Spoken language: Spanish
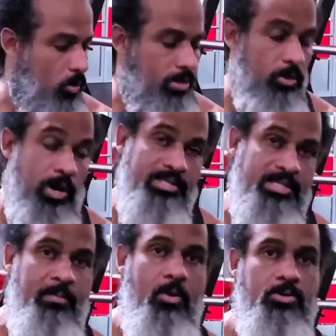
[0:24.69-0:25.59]
cuando
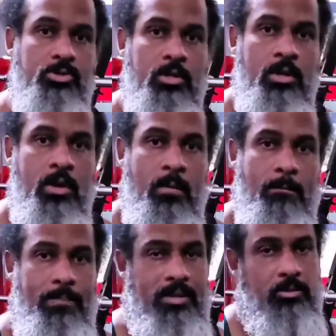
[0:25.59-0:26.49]
hacemos
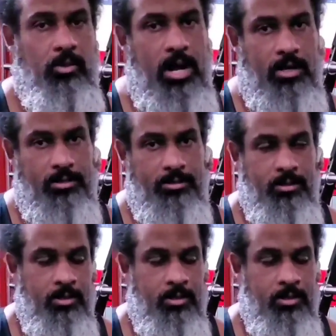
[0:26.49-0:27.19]
pectorales.